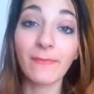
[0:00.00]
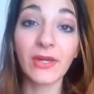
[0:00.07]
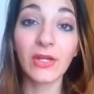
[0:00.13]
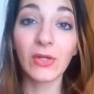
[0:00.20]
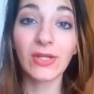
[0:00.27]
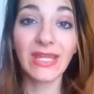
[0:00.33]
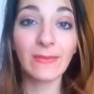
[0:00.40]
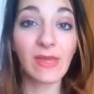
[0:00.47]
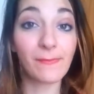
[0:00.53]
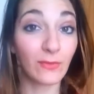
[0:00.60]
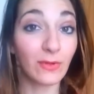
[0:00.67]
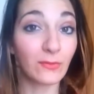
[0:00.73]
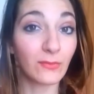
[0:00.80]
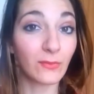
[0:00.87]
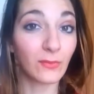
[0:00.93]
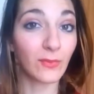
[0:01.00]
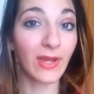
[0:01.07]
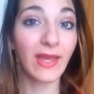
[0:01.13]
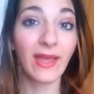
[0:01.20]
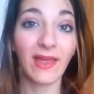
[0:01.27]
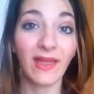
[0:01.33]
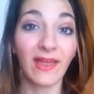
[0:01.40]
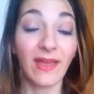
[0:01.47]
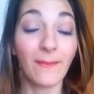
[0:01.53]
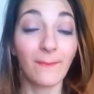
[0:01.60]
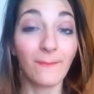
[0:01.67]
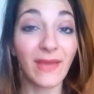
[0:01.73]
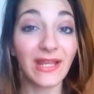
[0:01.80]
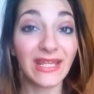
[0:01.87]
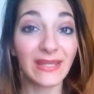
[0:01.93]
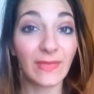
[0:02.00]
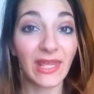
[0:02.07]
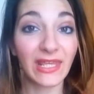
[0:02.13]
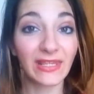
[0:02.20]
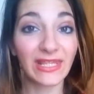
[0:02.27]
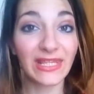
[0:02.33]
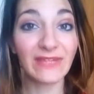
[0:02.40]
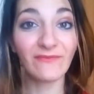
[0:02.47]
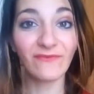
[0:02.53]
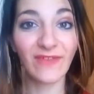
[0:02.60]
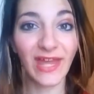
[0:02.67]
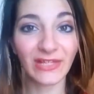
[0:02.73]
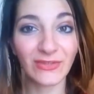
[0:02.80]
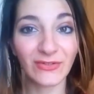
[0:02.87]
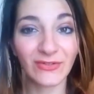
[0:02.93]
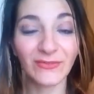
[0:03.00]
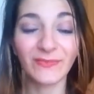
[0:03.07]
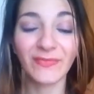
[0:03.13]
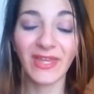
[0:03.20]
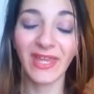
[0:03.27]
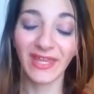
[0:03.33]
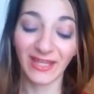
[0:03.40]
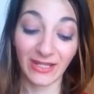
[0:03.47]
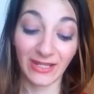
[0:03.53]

ma non lime di qualunque, ma lime in vetro